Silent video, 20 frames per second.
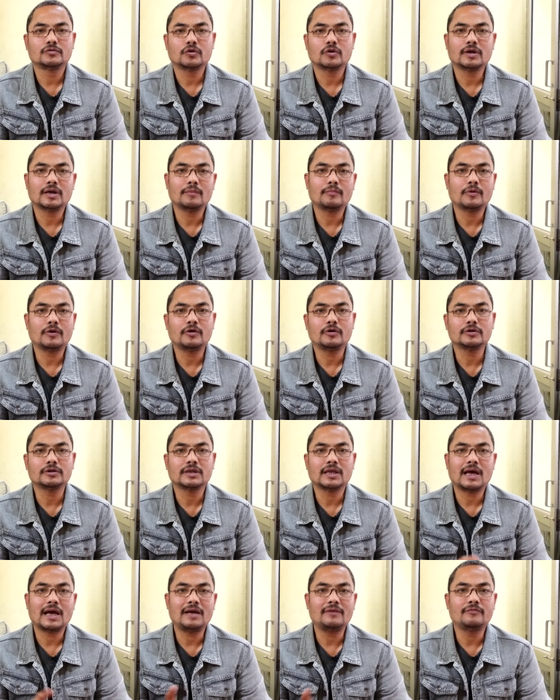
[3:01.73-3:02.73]
थोड़ा
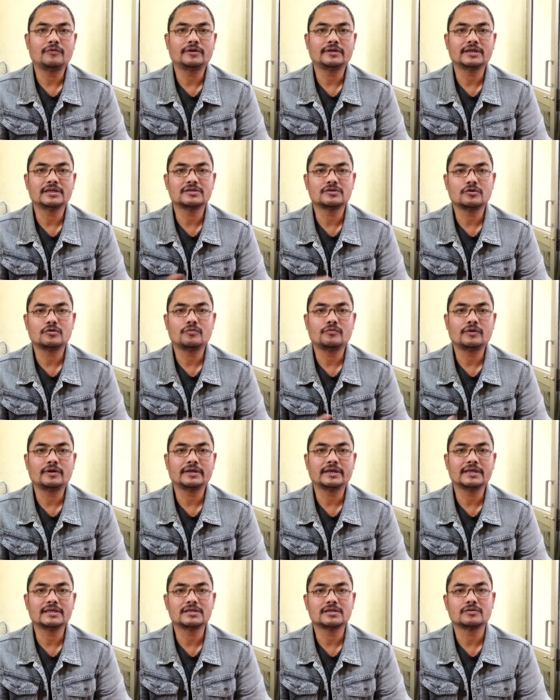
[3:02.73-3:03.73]
बहुत हाई वोल्टेज लो
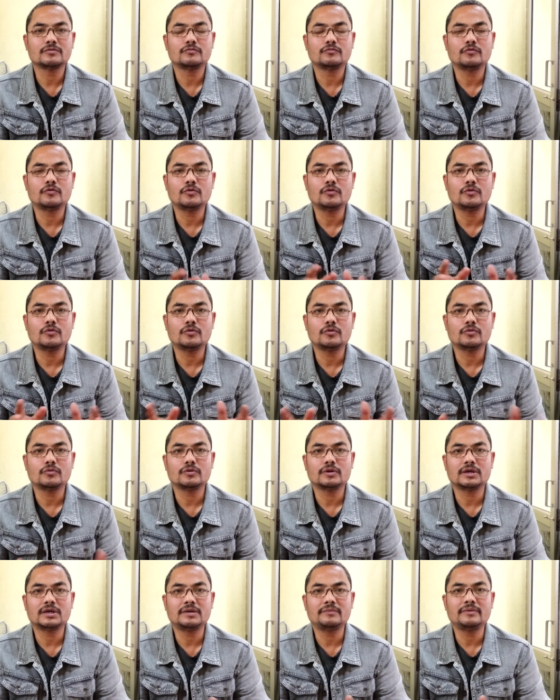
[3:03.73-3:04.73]
वोल्टेज वो
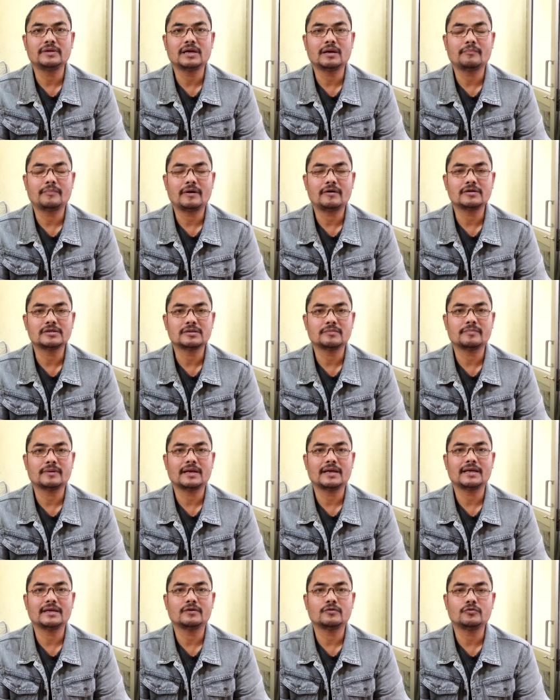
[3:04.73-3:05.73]
टीवी का पावर
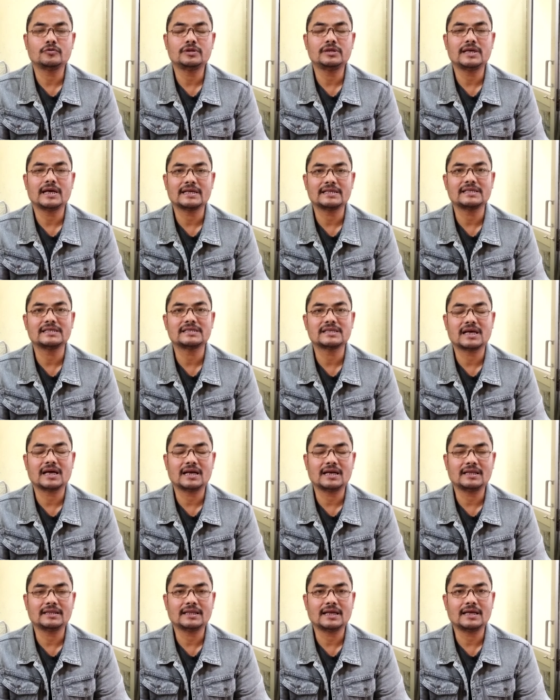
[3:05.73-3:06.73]
सप्लाई खुद ही एडजस्ट
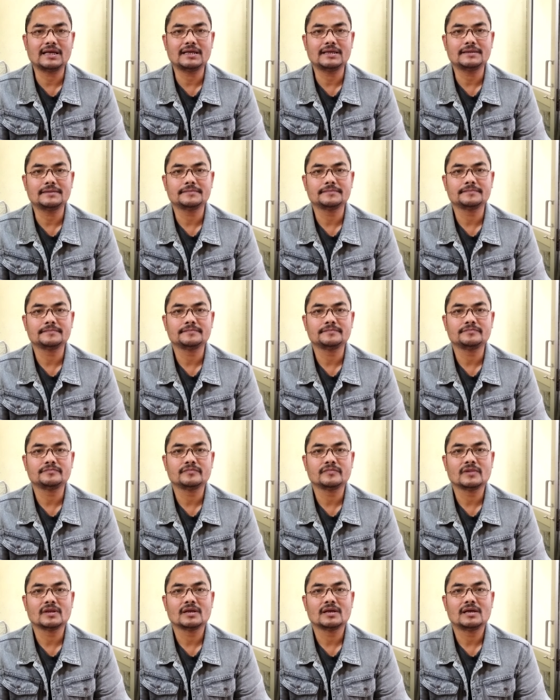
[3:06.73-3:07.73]
कर लेता है
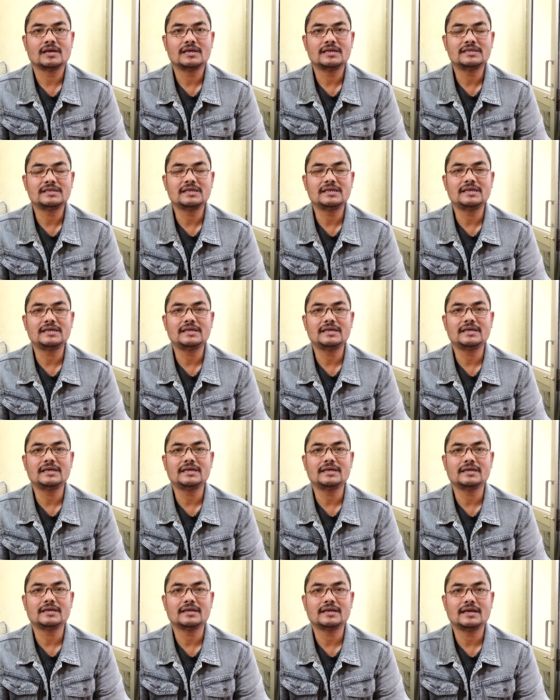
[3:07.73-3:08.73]
इसीलिए
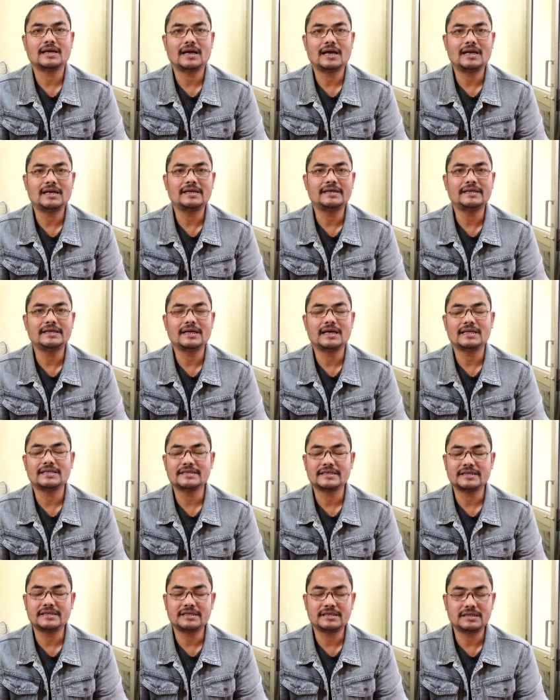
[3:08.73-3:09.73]
एलईडी
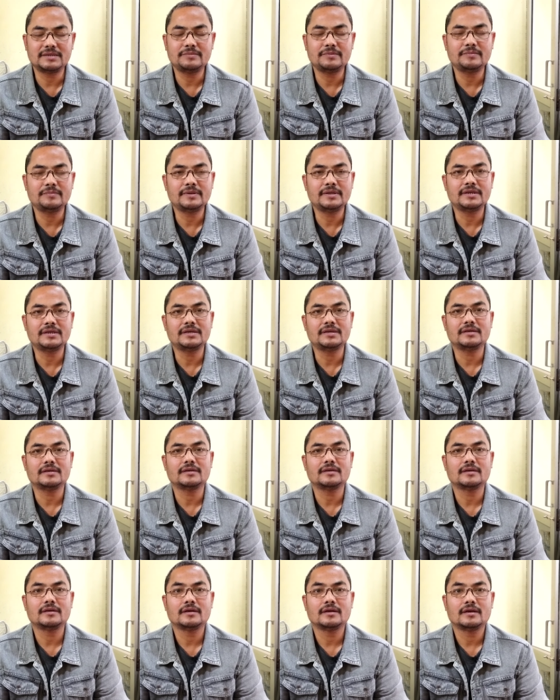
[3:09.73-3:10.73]
एलसीडी टीवी में
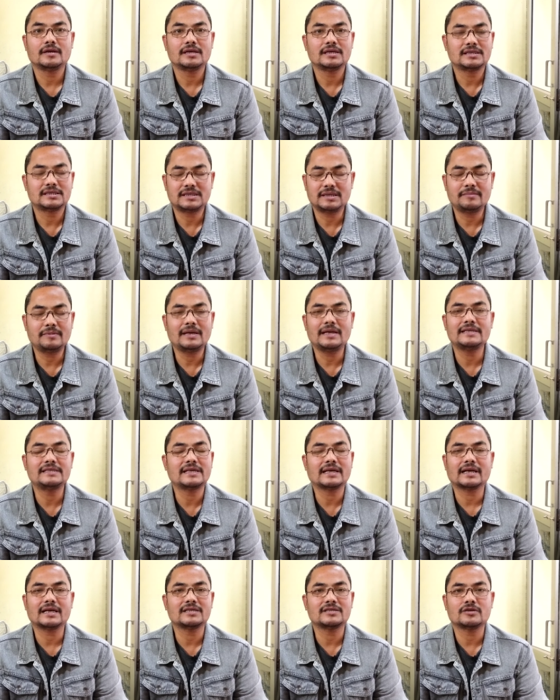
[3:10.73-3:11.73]

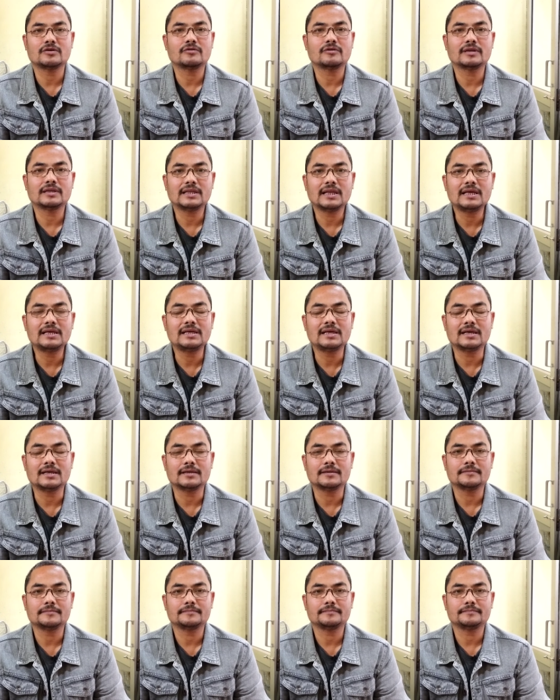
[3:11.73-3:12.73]
स्टेबलाइज़र का ज़रूरत नहीं है